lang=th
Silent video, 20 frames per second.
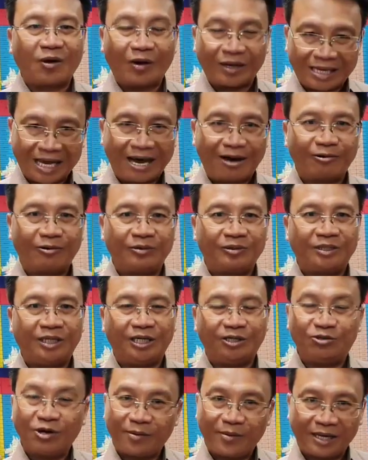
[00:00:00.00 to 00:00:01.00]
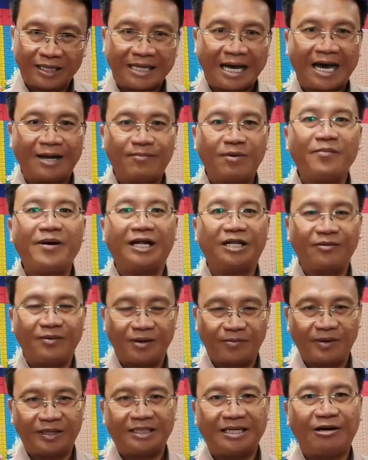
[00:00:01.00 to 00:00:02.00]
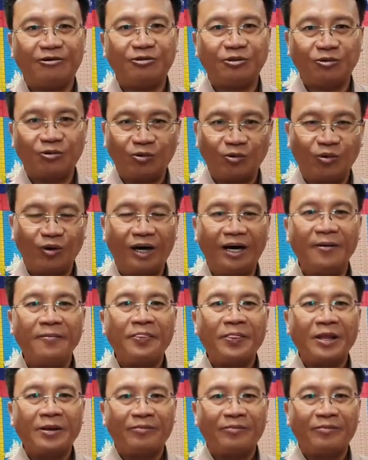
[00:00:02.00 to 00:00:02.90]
คลองยาวจิงช่วยพระราชทานพระบาทสมเด็จพระเจ้าอยู่หัว